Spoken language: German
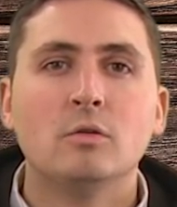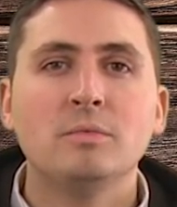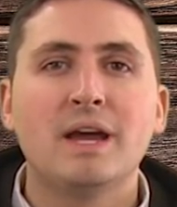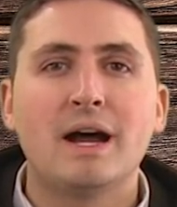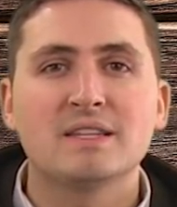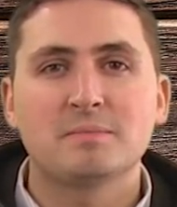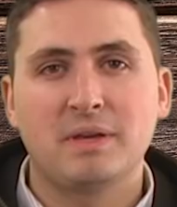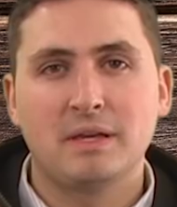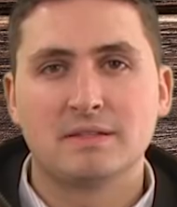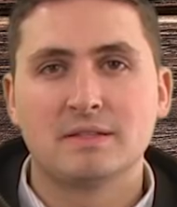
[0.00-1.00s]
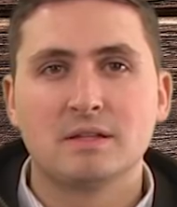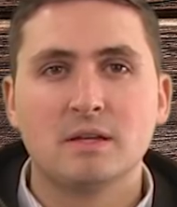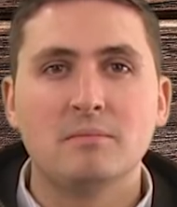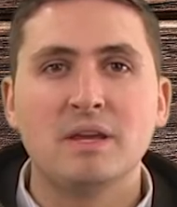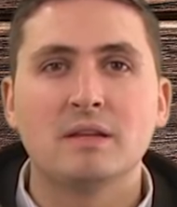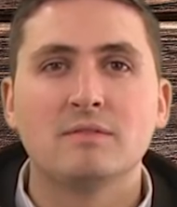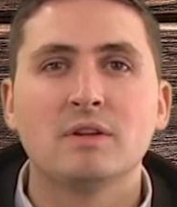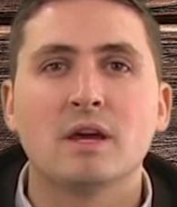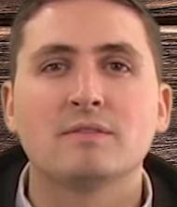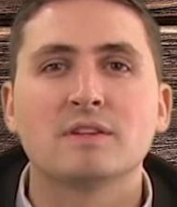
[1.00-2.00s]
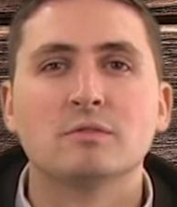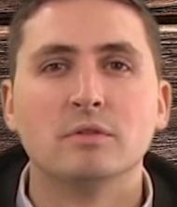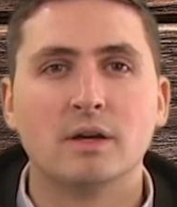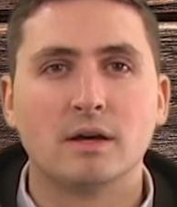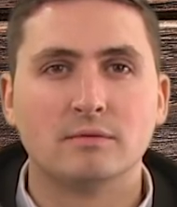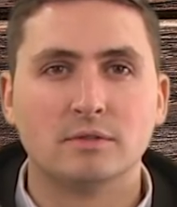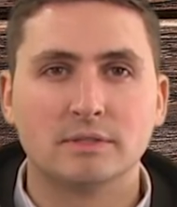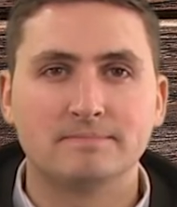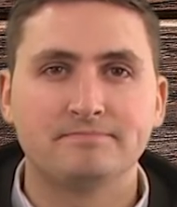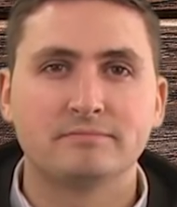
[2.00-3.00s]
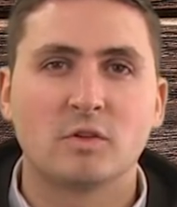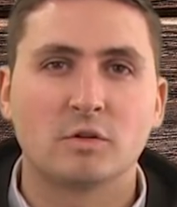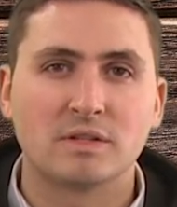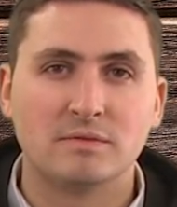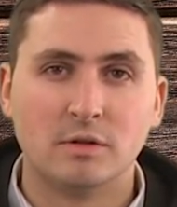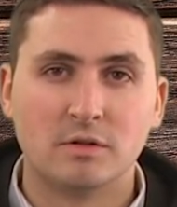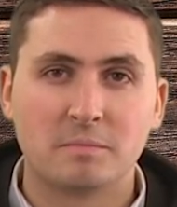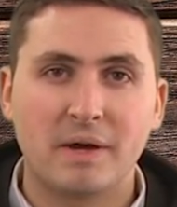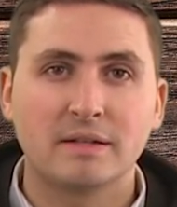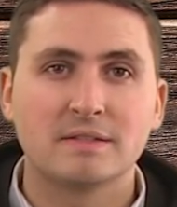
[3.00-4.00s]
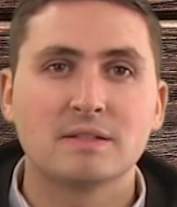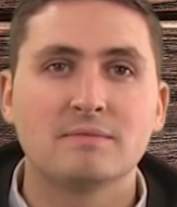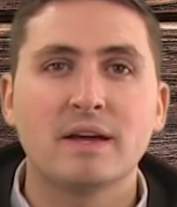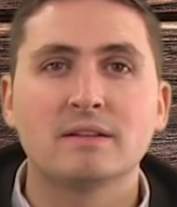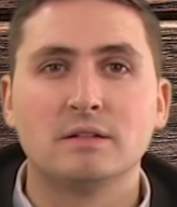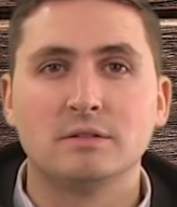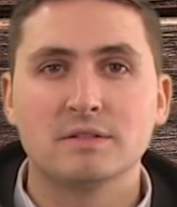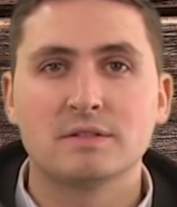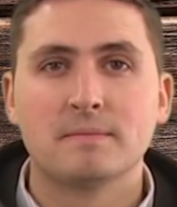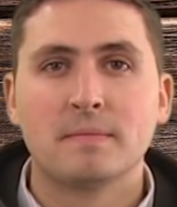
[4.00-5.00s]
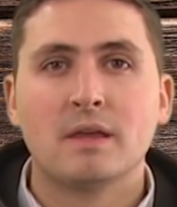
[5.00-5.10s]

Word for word: Um die ASP ist es in den Medien wieder etwas ruhiger geworden. Doch das Virus breitet sich weiter aus.